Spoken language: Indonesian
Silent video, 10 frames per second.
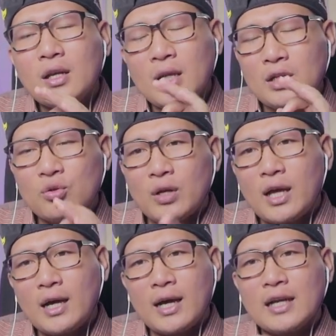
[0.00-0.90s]
Dan
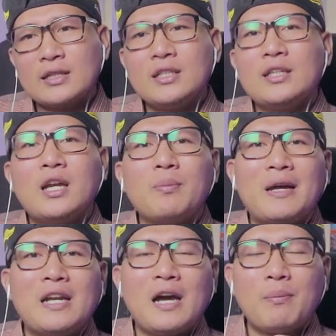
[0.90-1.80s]
itulah arti
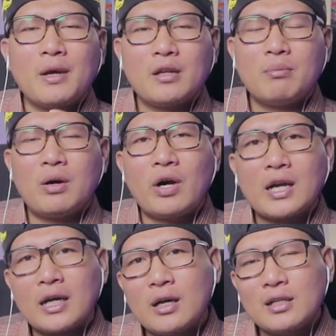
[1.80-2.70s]
daripada apa yang
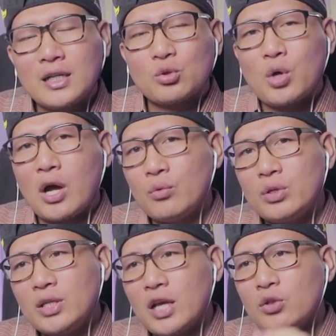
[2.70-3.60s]
dibawakan Dato
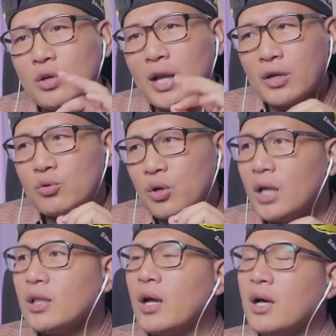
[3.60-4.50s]
Awi yaitu lagu
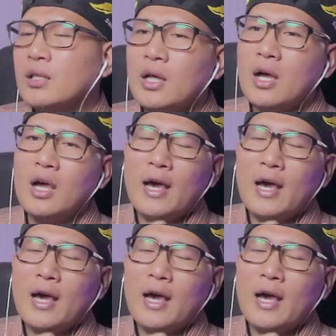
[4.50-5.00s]
Allah Allah